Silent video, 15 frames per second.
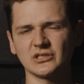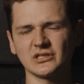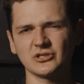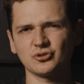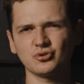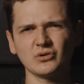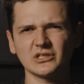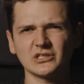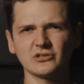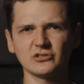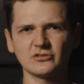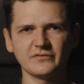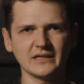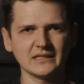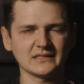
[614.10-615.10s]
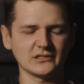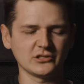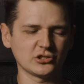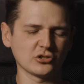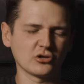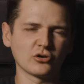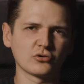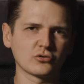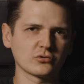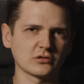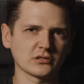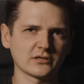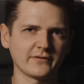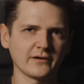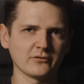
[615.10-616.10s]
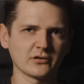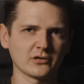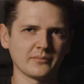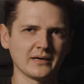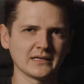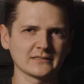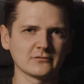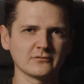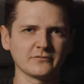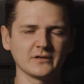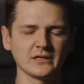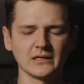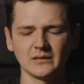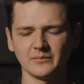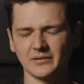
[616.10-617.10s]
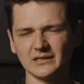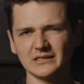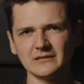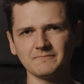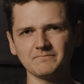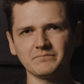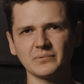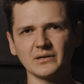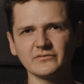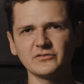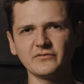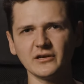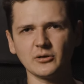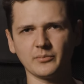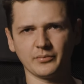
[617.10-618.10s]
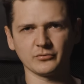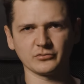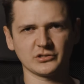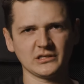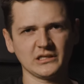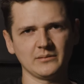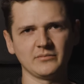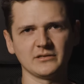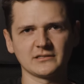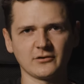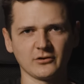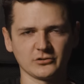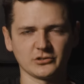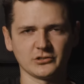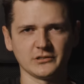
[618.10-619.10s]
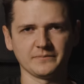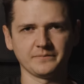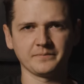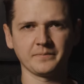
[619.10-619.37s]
że szuka czegoś więcej niż tylko krótkotrwałych romansów, pragnie prawdziwego połączenia i bliskości.